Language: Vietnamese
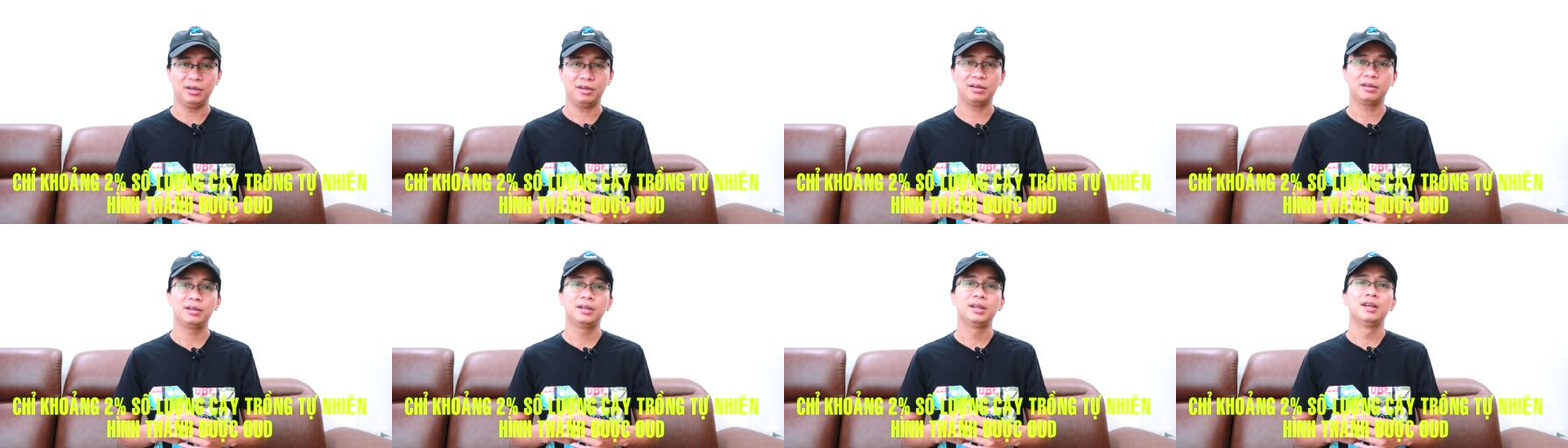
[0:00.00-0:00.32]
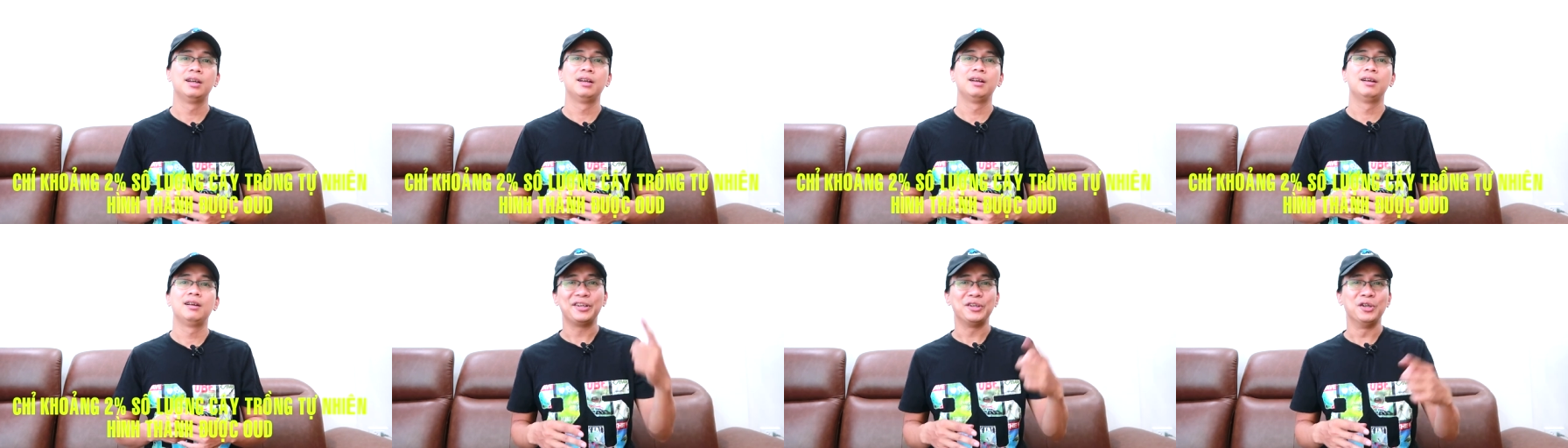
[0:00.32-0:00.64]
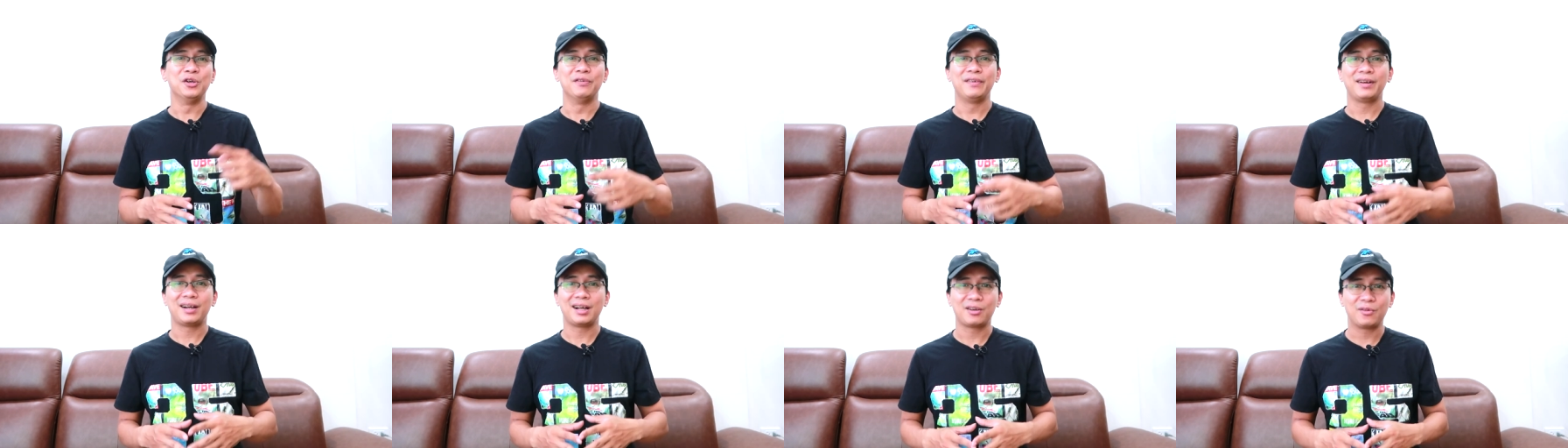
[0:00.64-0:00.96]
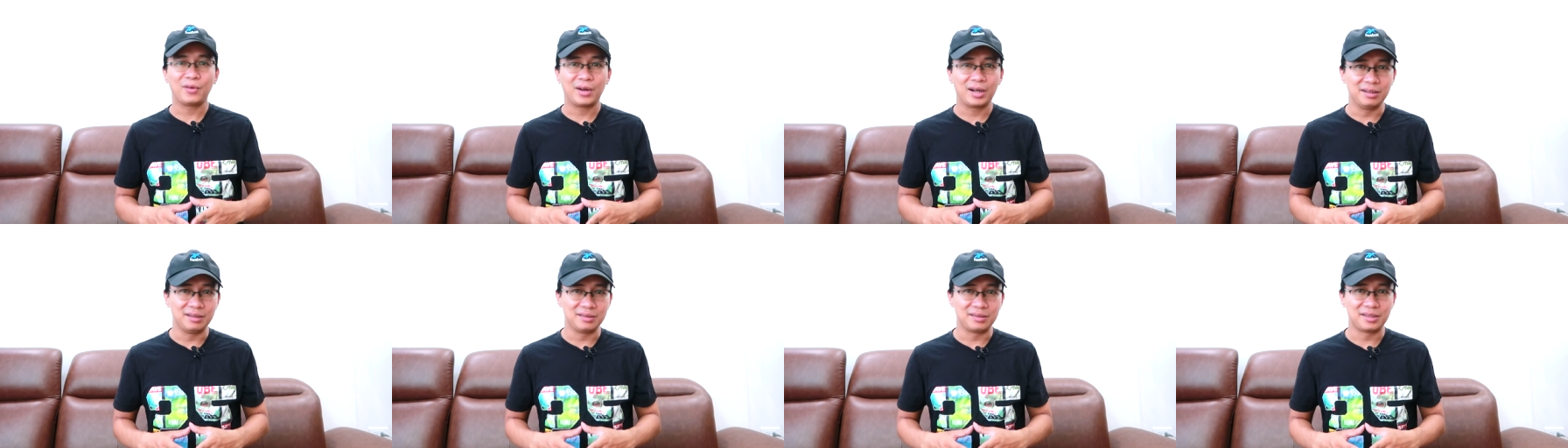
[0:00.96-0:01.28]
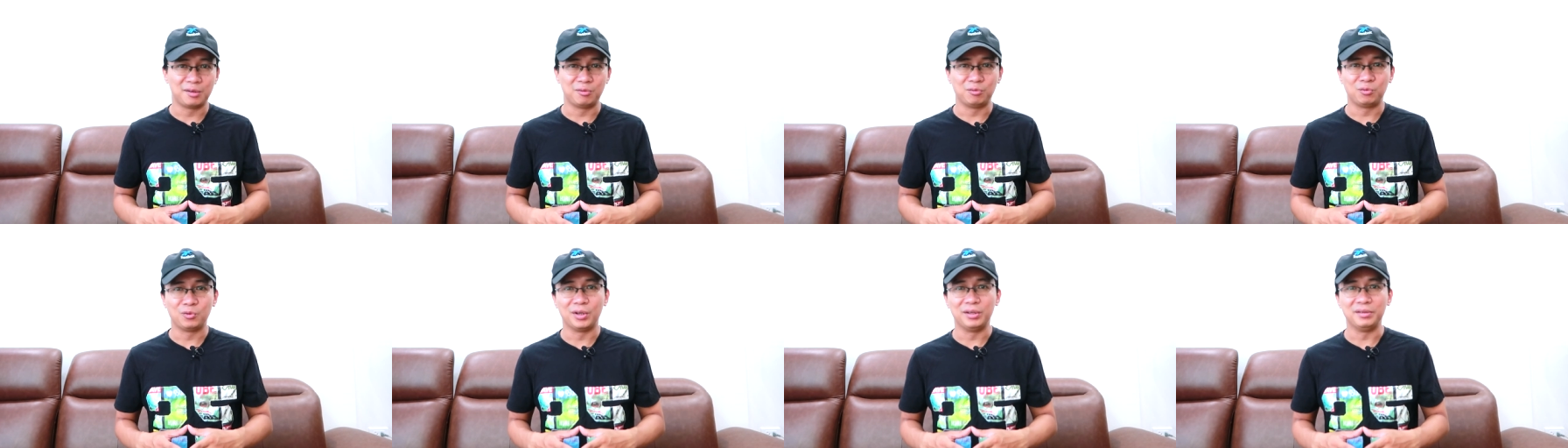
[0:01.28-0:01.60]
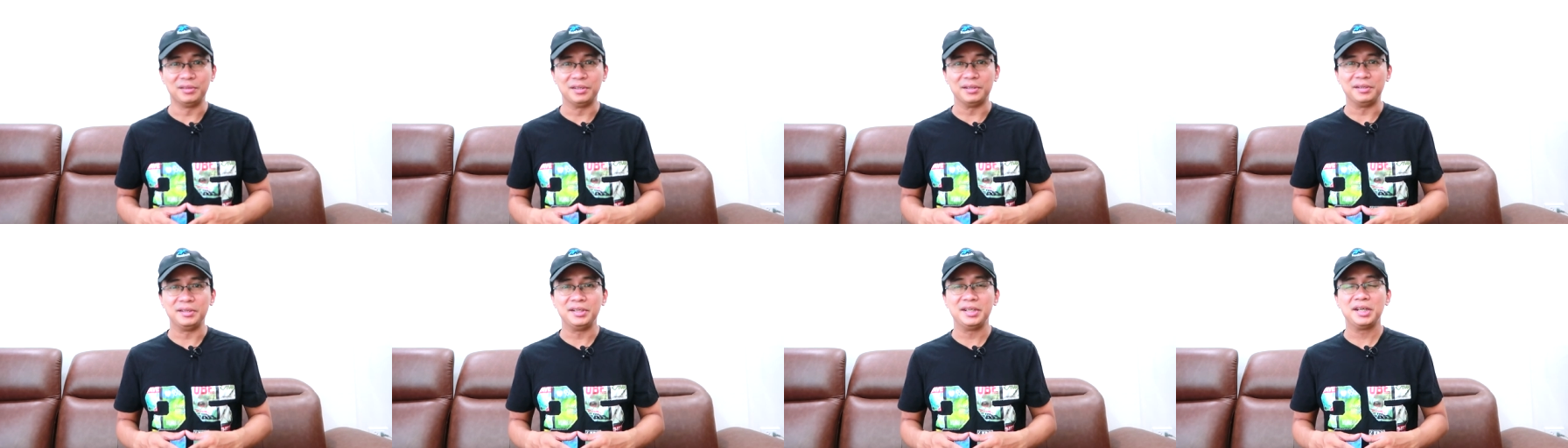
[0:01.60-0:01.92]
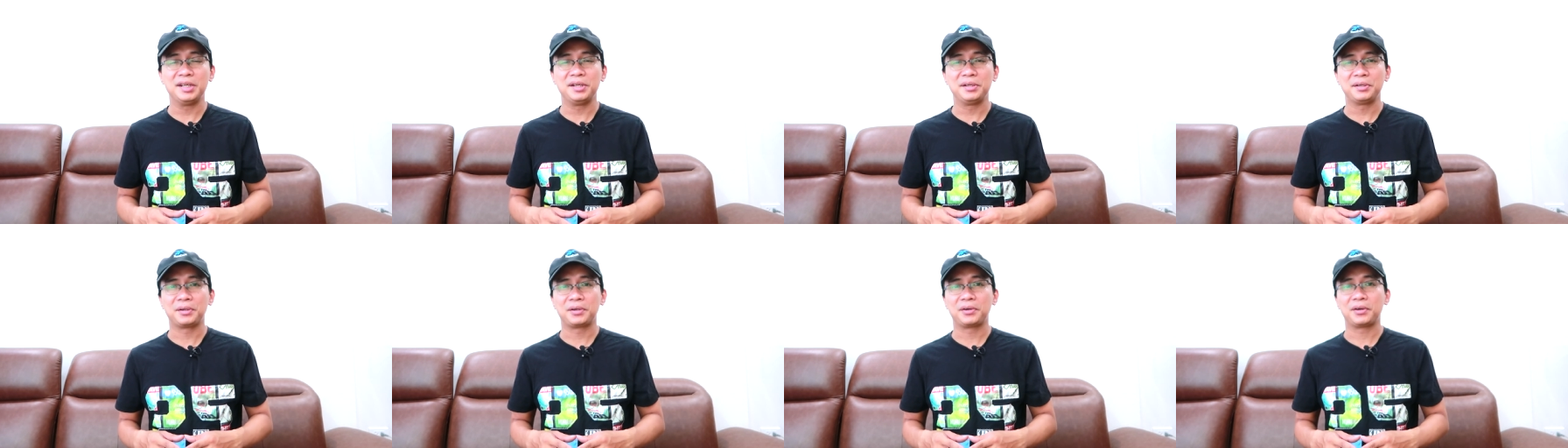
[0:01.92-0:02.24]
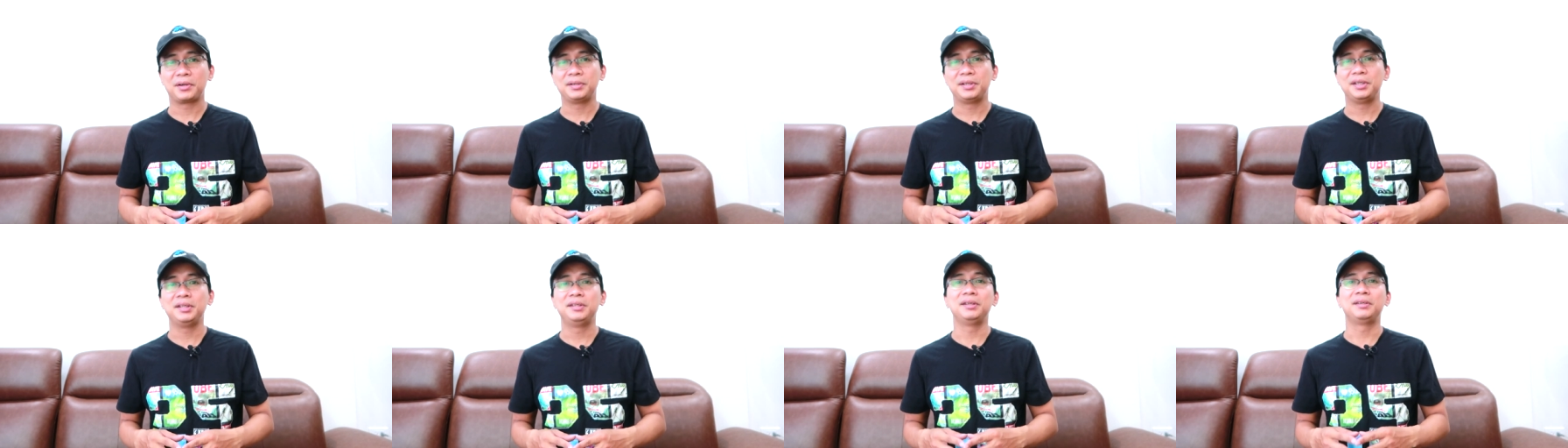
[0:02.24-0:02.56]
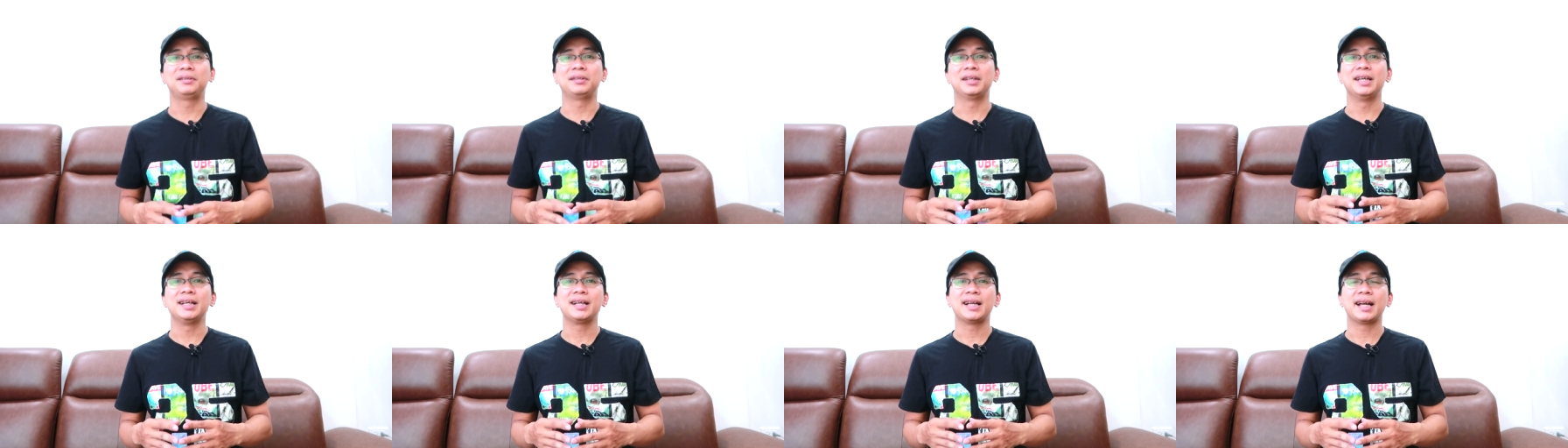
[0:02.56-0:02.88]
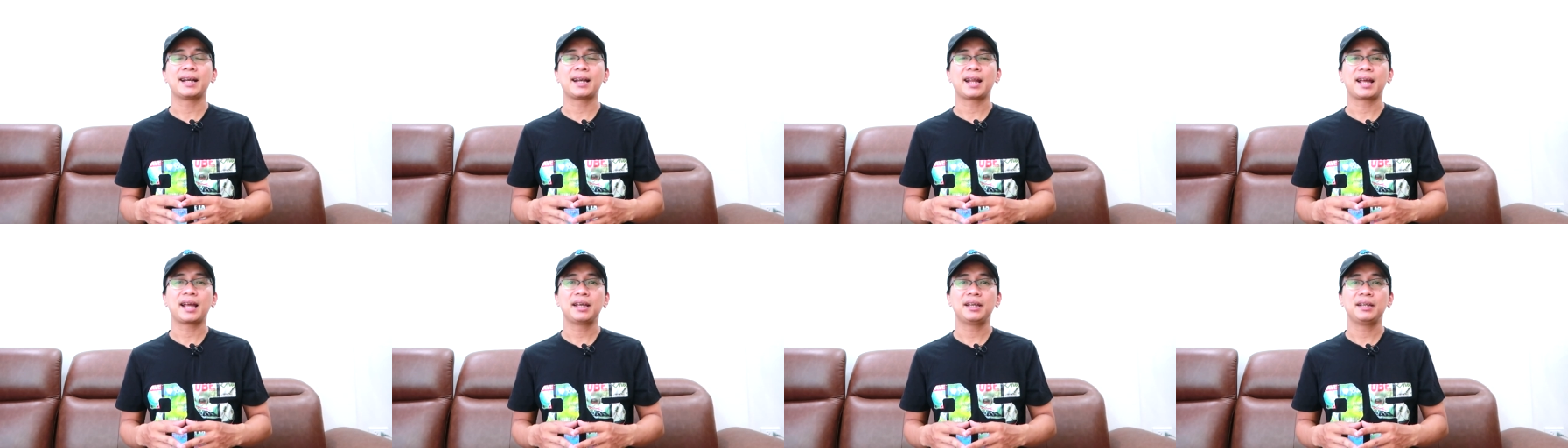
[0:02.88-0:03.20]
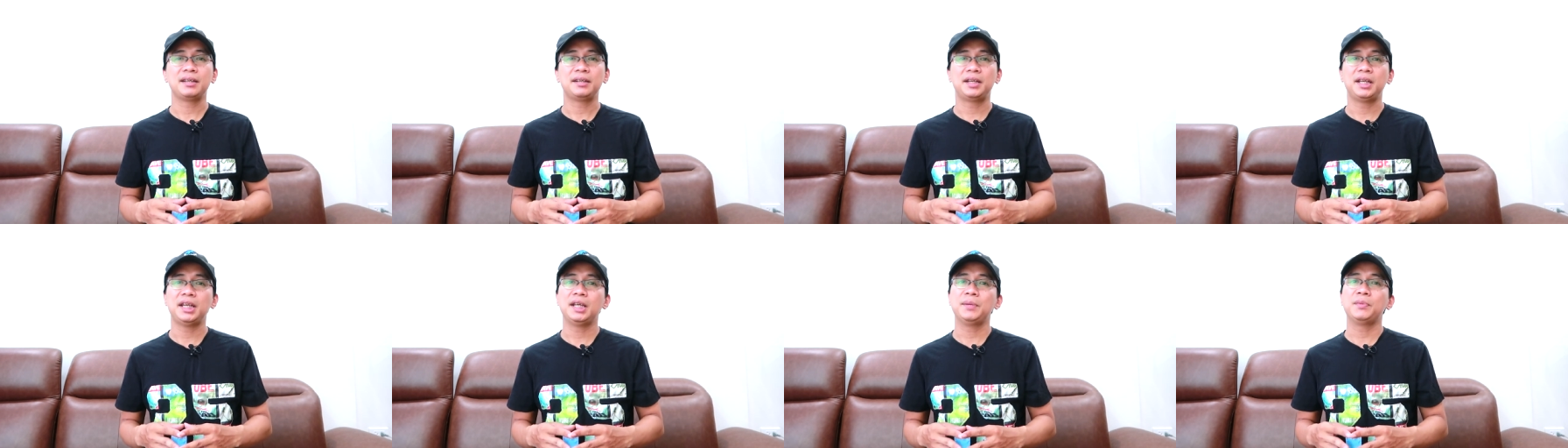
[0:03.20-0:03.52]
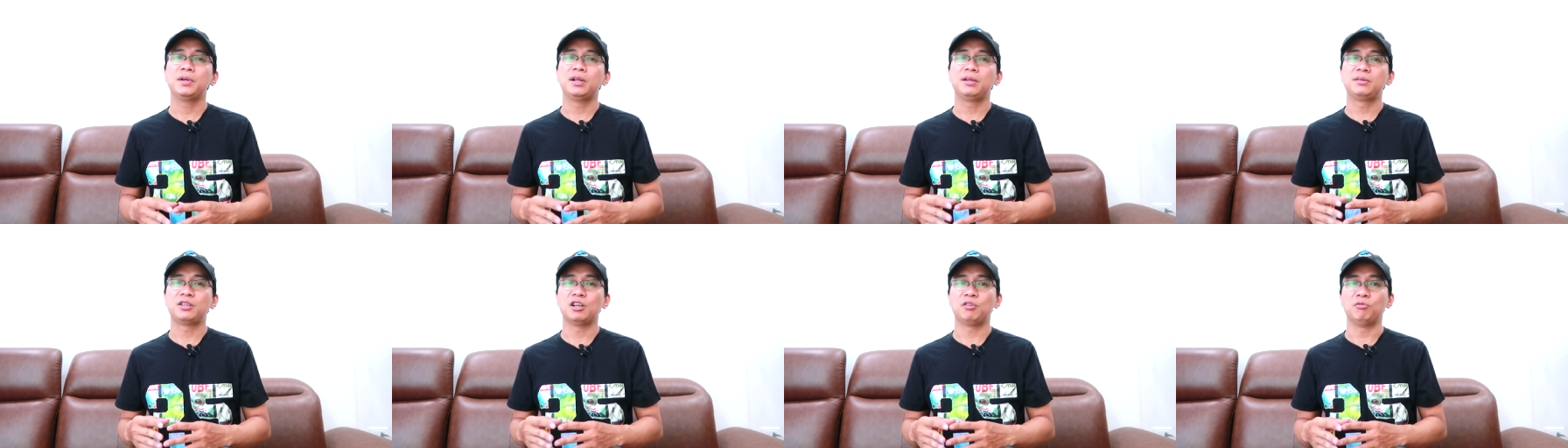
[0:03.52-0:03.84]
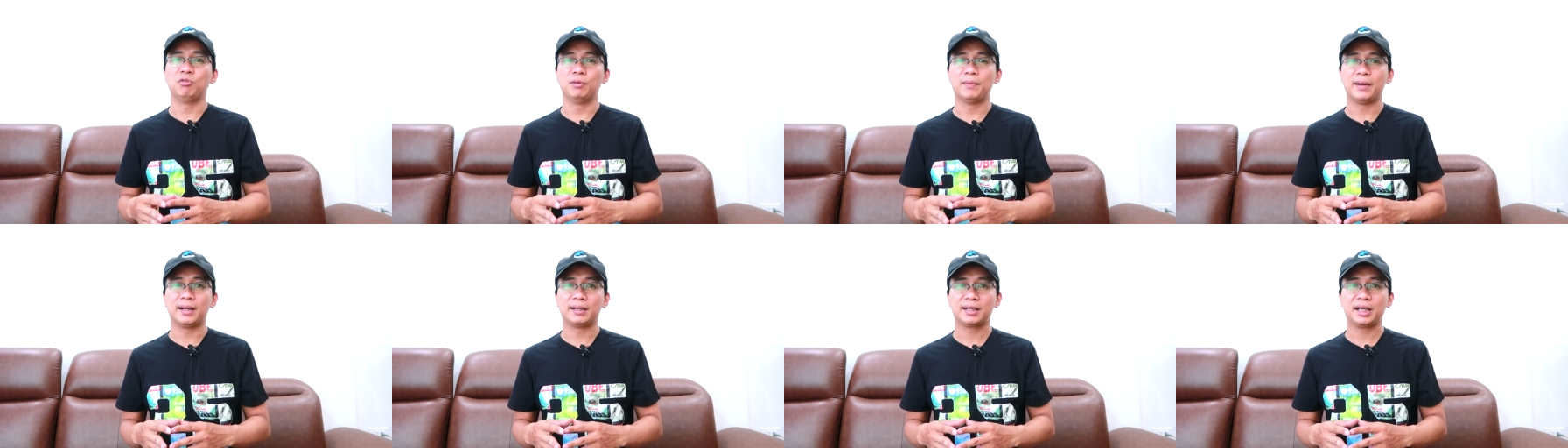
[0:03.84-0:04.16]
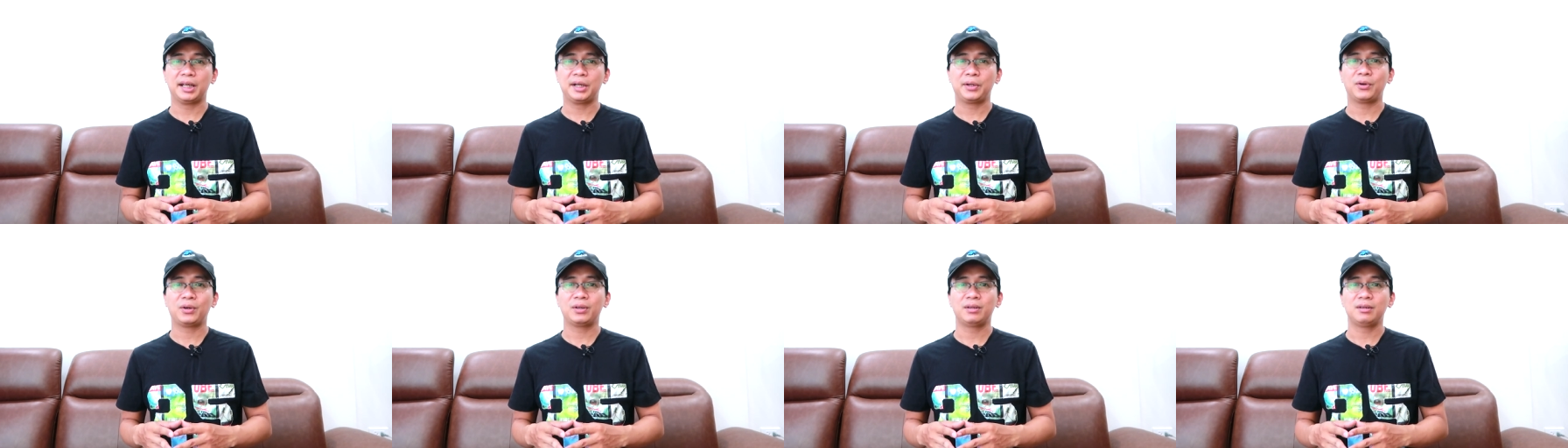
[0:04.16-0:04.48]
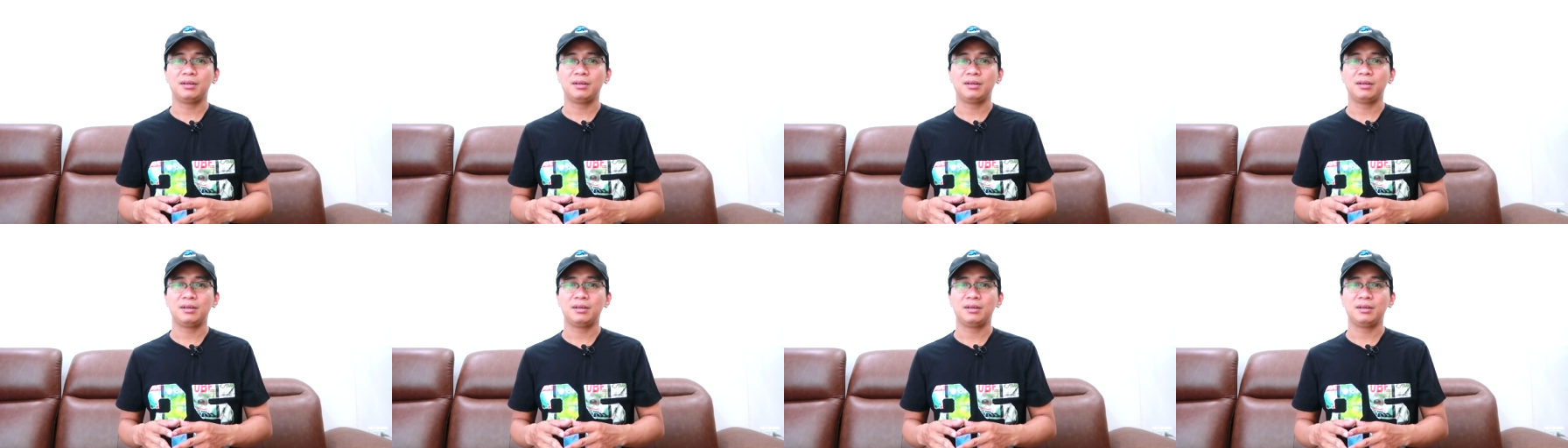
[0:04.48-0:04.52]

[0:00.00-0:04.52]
đó đấy là đối với các loại được trồng thuần tự nhiên còn thì thực tế ngày nay khi mà được trồng ở bàn